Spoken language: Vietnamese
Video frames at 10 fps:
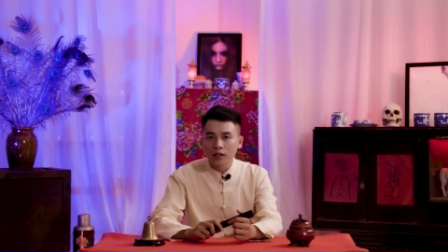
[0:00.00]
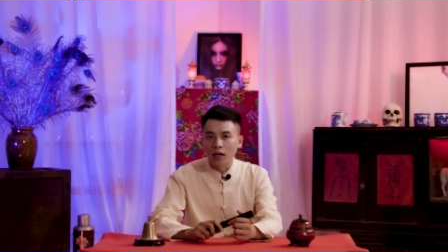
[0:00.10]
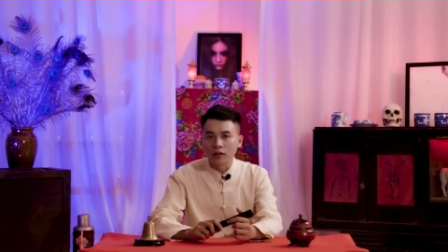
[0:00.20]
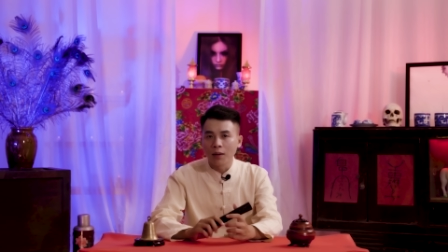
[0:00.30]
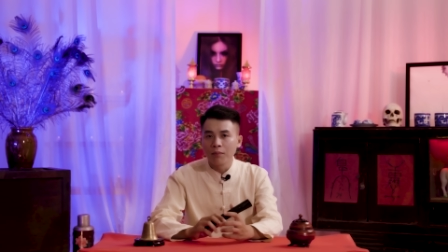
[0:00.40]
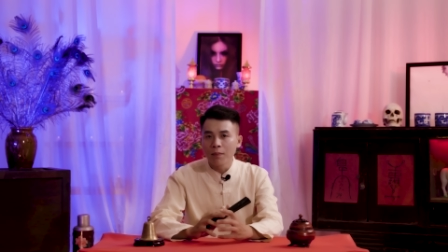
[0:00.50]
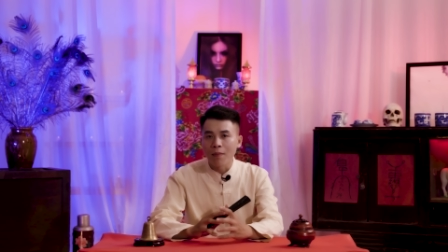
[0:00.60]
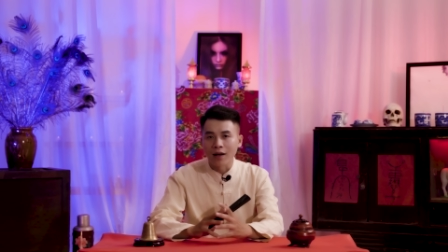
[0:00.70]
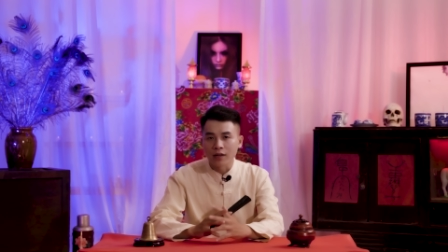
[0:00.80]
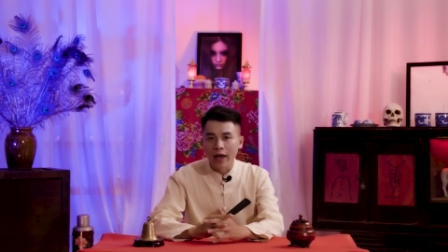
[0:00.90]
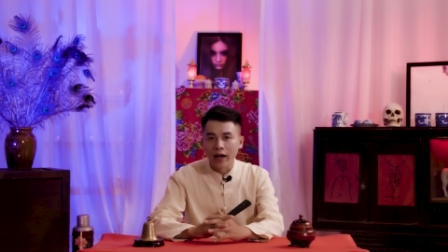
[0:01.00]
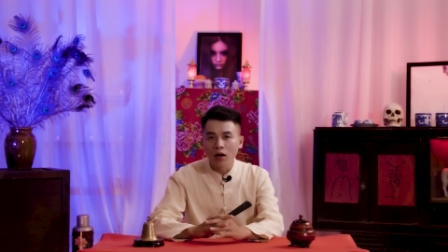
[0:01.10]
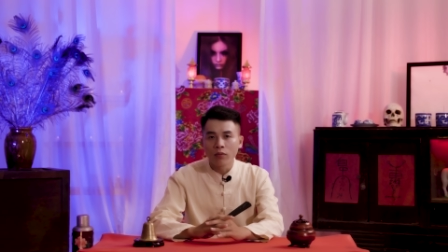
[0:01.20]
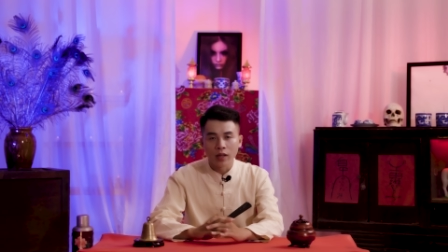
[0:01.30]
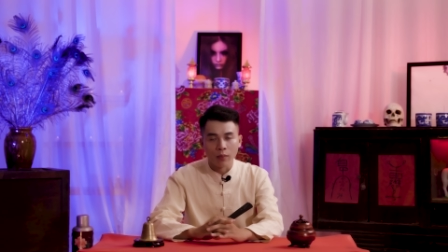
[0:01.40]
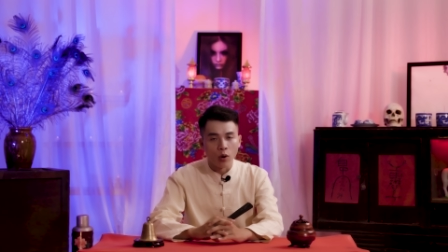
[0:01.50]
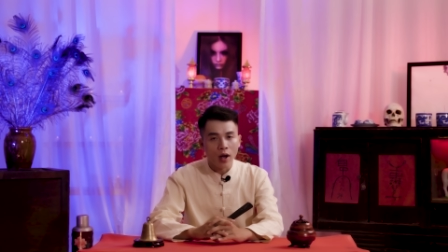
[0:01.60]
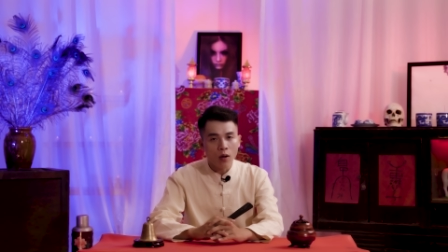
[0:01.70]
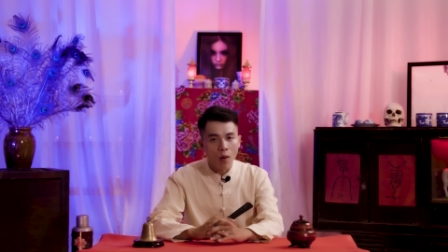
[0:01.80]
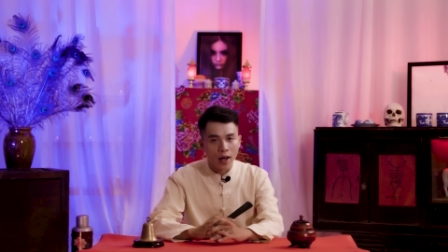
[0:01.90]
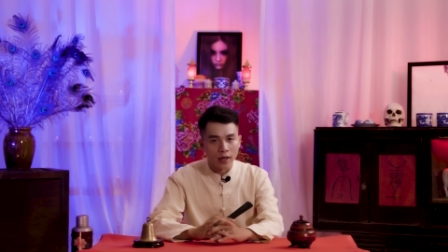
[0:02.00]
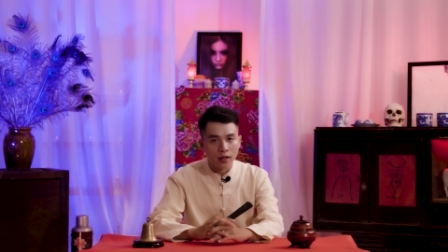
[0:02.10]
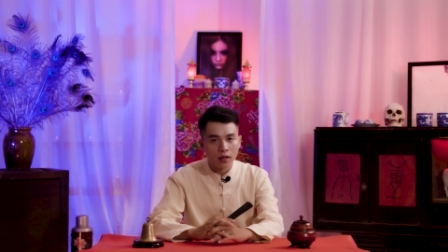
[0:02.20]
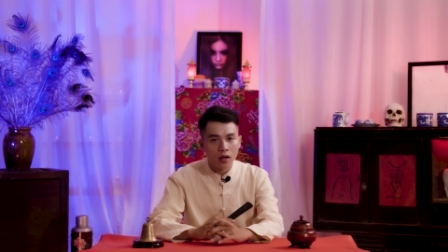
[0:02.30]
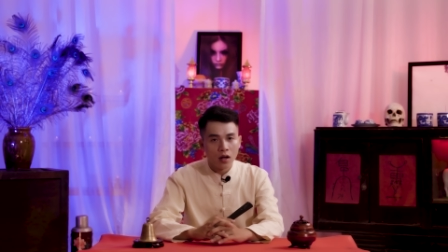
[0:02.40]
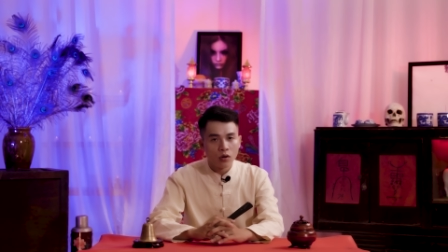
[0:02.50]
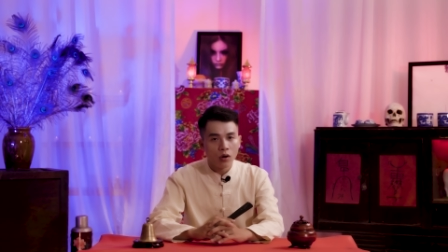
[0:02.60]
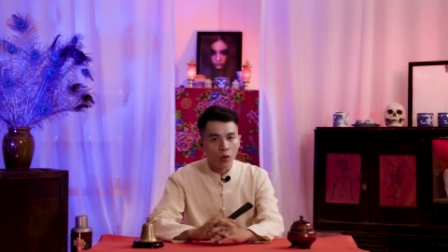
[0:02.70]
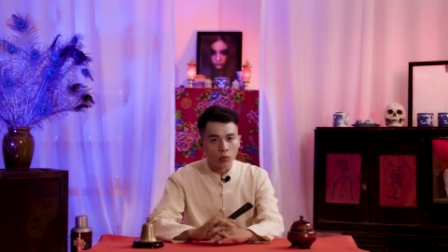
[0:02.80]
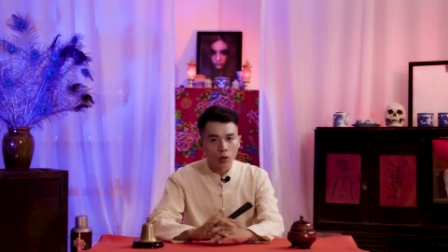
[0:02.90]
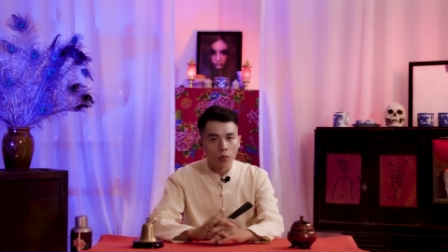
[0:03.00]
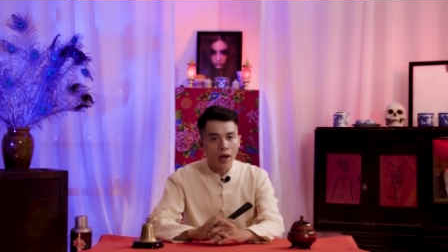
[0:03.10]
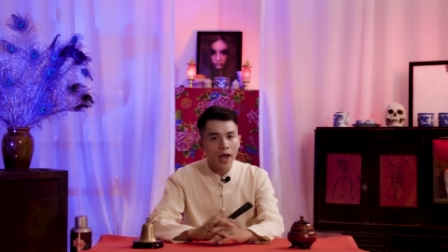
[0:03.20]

Thằng Tâm mới mặc kệ không thèm đoái hoài, nó lục tung